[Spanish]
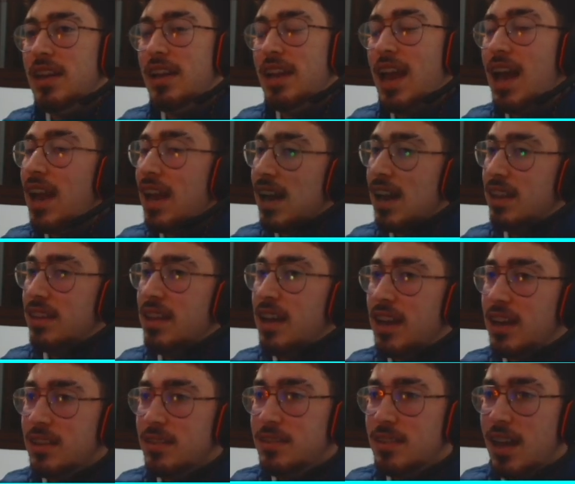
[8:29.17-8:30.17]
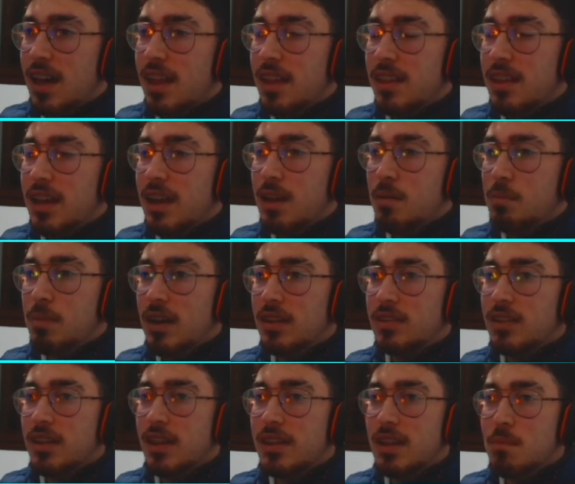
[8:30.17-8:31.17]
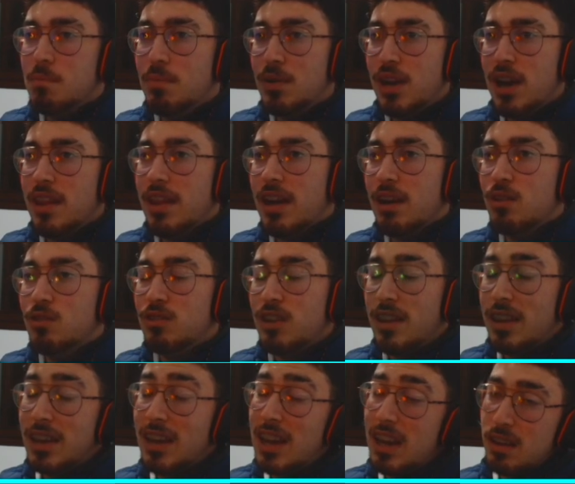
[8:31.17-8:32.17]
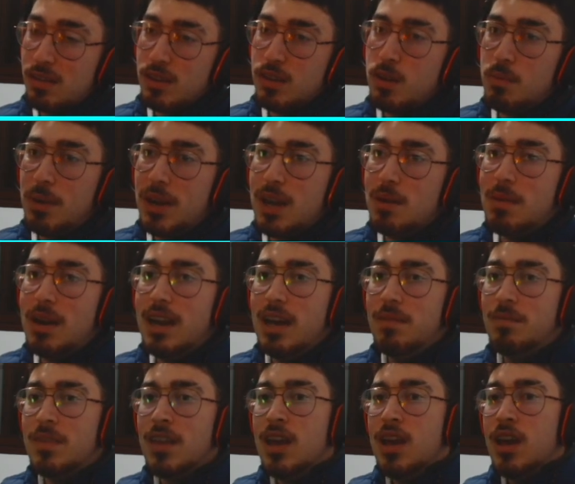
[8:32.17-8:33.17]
la carta esta del pase de temporada, con 3 de kill, 5 pinna mala